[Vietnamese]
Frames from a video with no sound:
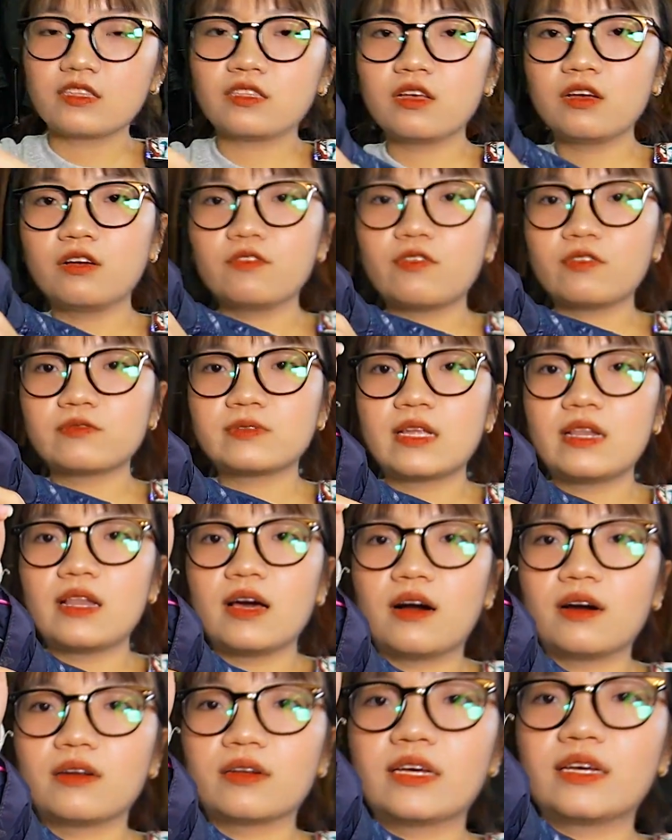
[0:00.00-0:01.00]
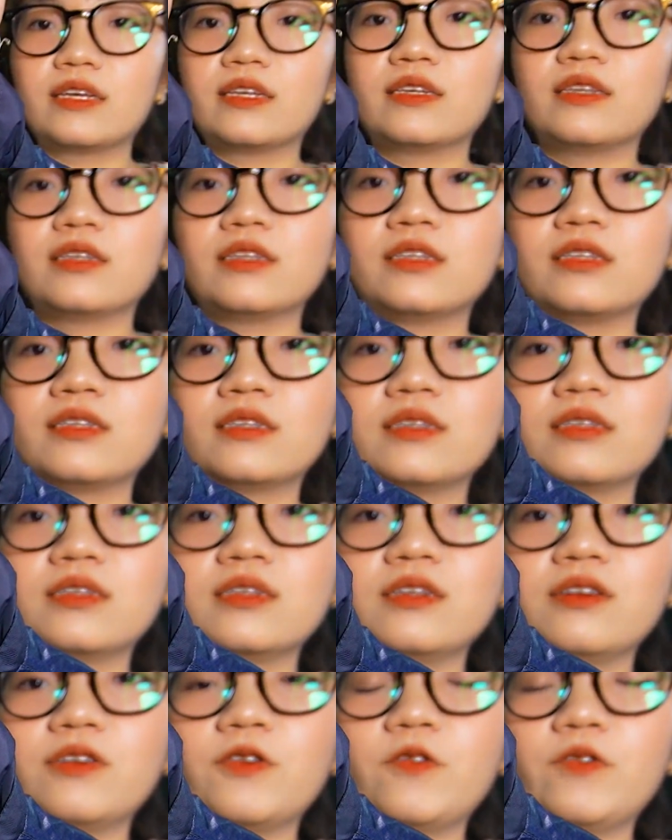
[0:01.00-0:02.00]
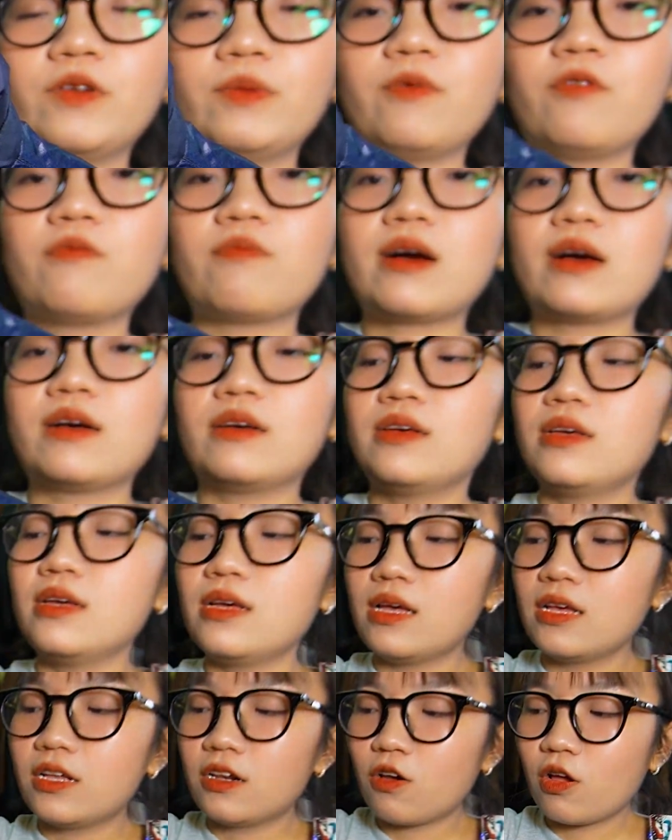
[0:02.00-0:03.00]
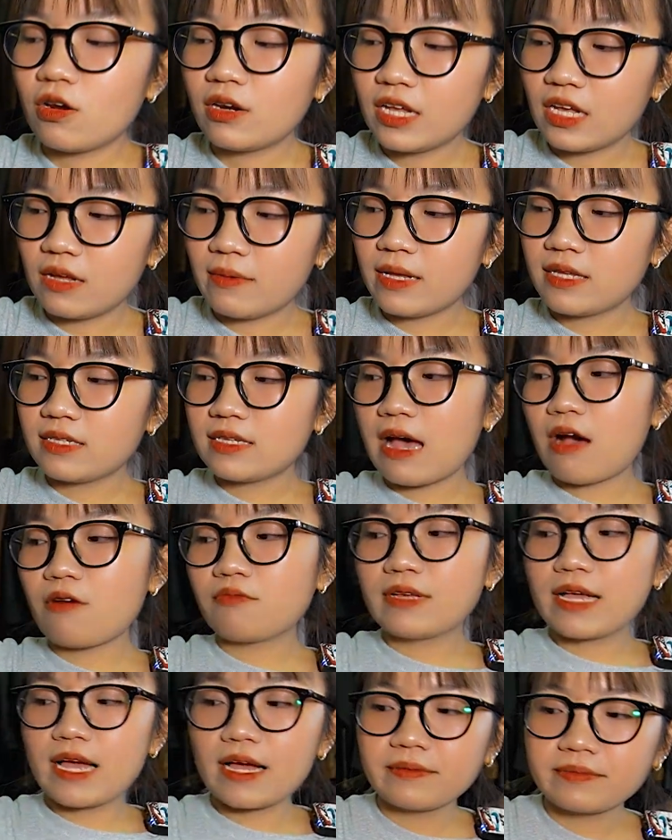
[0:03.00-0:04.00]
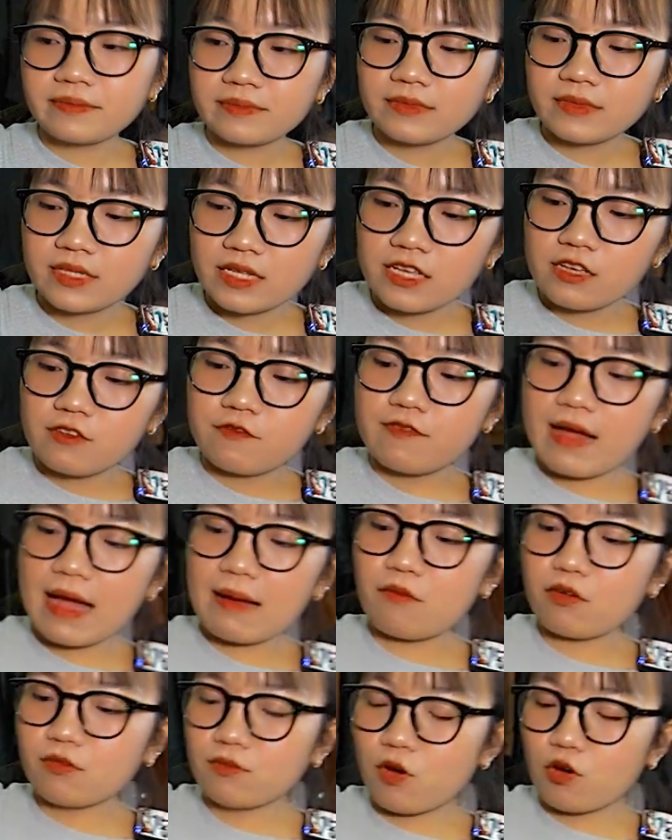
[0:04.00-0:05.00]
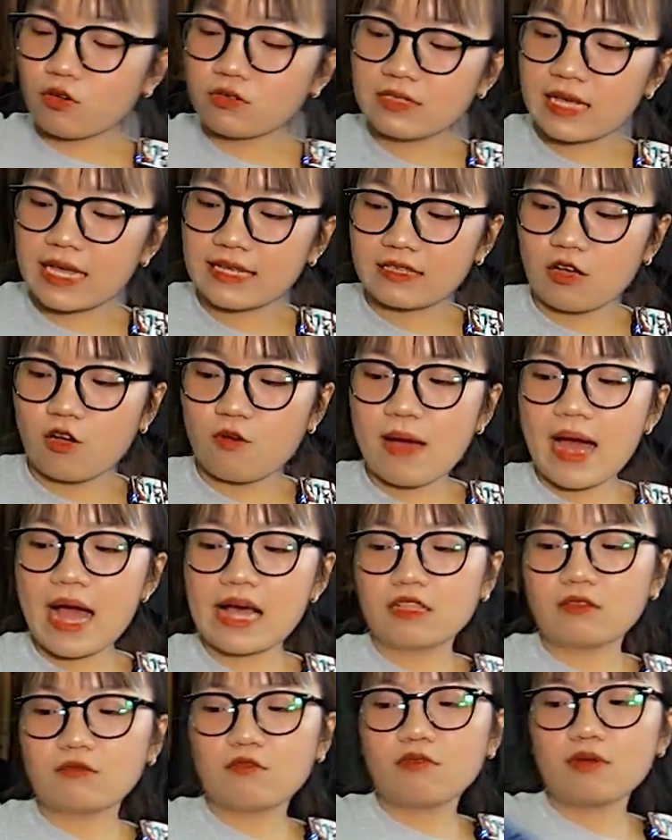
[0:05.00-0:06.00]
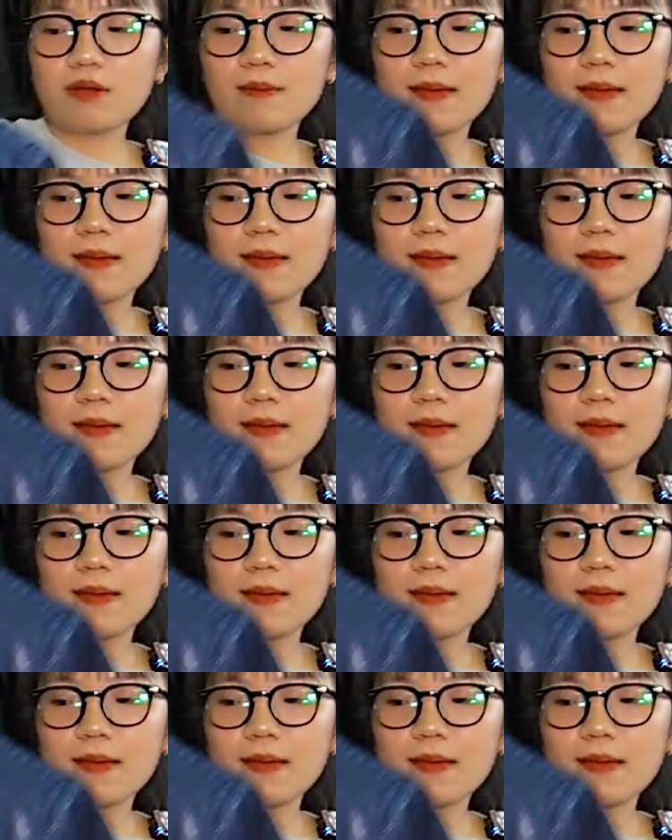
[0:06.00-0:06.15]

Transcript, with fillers: Tương ứng form size L này. Reebok ạ. Lót nỉ bên trong nhá. Vai bốn mươi bốn, dài sáu mươi ba, rồi bộ